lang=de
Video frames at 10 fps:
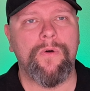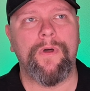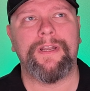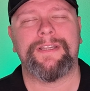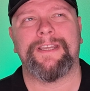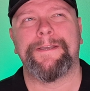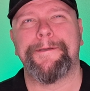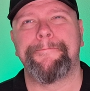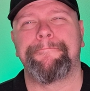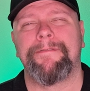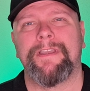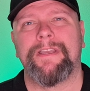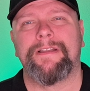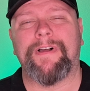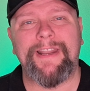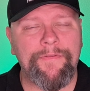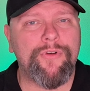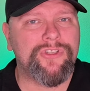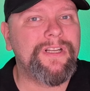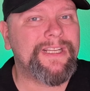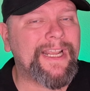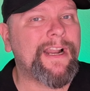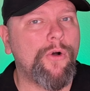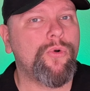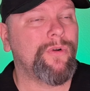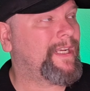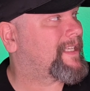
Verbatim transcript: Und ähm, weil er funktioniert dann auch gut.